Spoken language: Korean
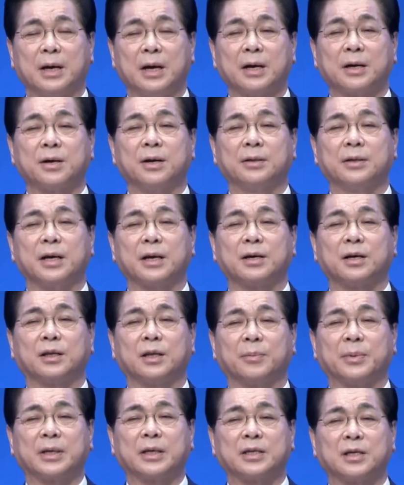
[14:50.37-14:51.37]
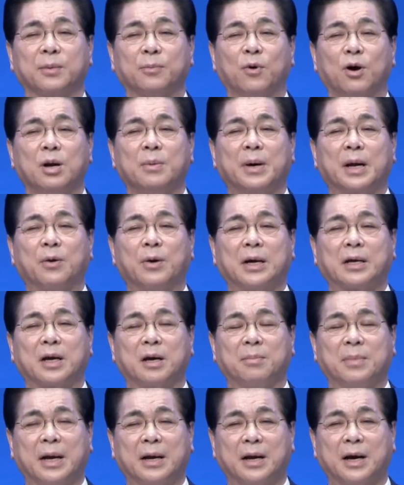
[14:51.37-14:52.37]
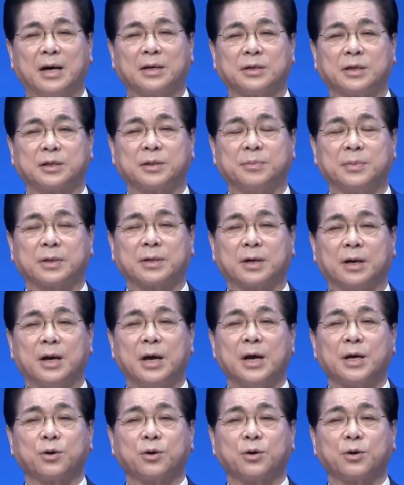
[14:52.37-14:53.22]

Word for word: 그런데 그때보다 지금 얼마나 환경이 많이 나아졌습니까?